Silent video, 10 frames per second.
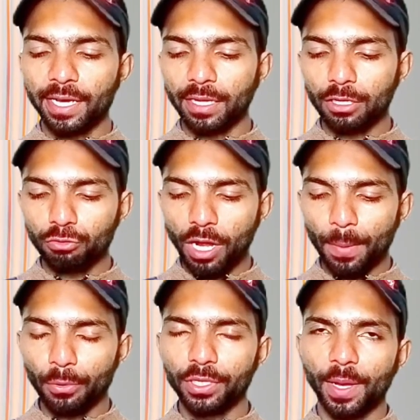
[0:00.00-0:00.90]
किया था तो
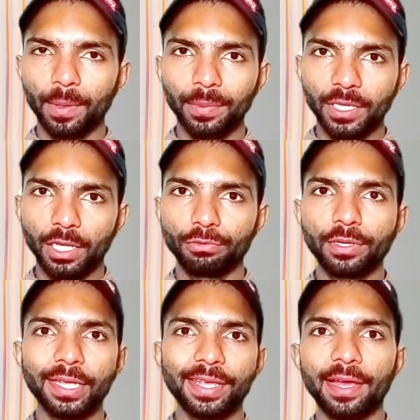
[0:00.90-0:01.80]
आपको यहाँ पर बता दूंगा
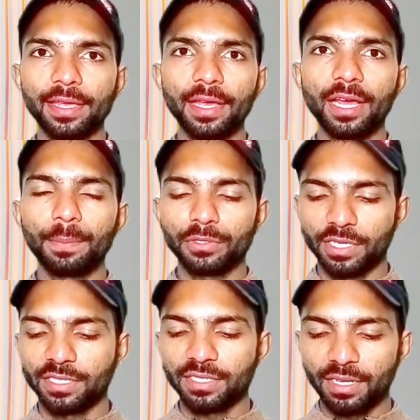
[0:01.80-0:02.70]
कि क्या क्या यहाँ पर
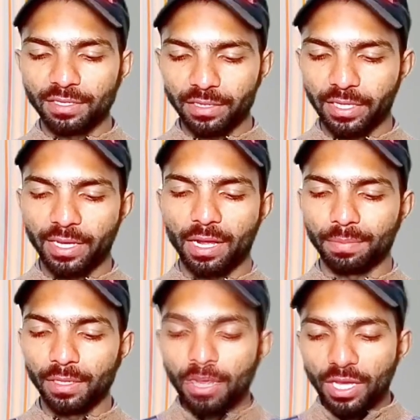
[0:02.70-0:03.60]
चेंजेस कर सकते हैं यहाँ
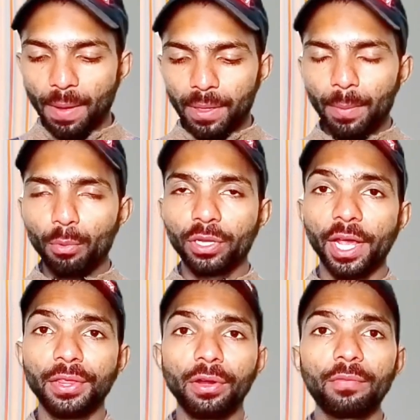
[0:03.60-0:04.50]
पर तो यहाँ पर आपको
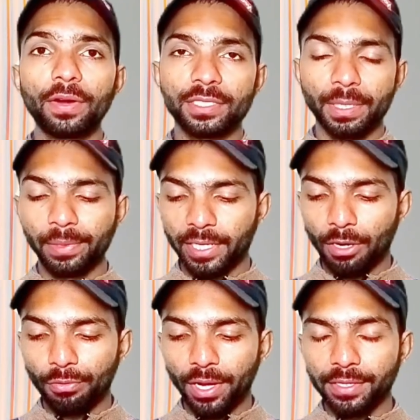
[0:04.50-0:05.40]
दिखाई दे रहा तरफ व्हाट्सअप
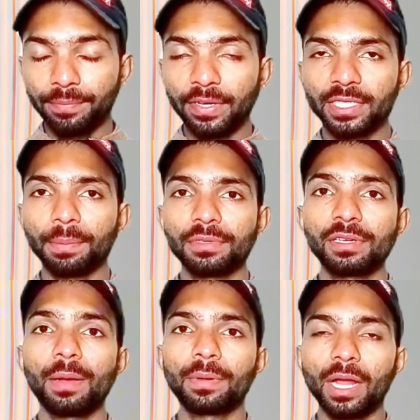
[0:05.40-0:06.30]
लिखा हुआ है व्हाट्सएप की
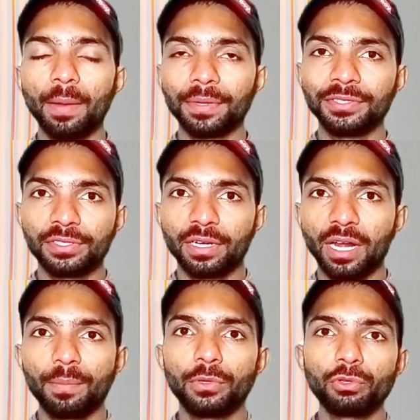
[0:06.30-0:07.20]
जगह पर आप
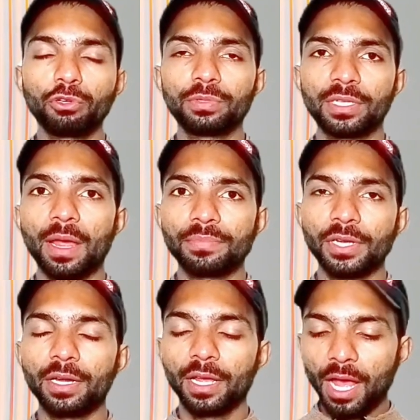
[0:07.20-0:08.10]
इंस्टाग्राम यूट्यूब
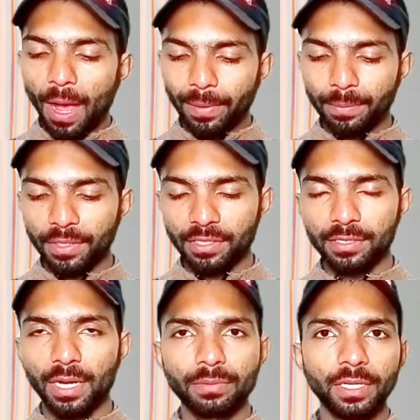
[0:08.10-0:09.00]
स्नैपचैट अपनी मर्जी के
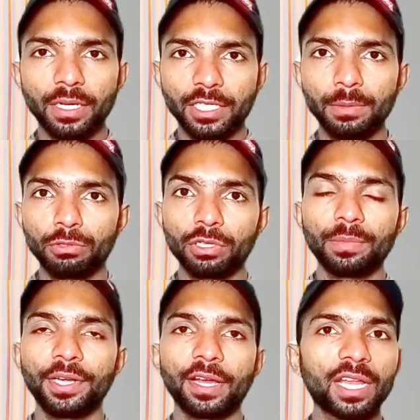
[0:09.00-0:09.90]
हिसाब से किसी भी सोशल
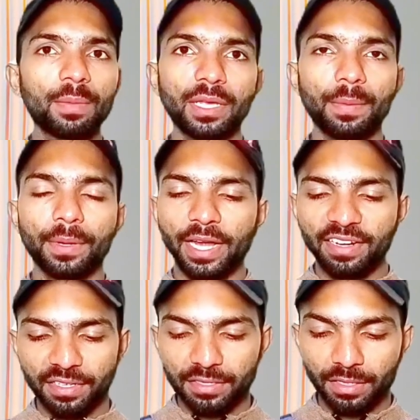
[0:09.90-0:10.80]
मीडिया का नाम यहाँ पर
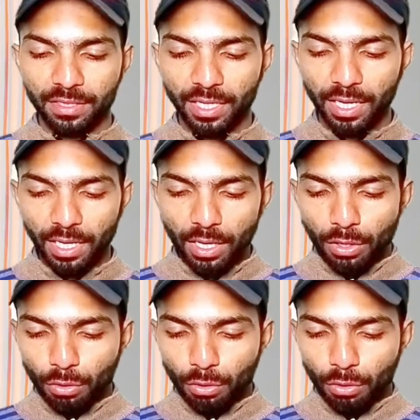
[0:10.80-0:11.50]
एंटर कर सकते हैं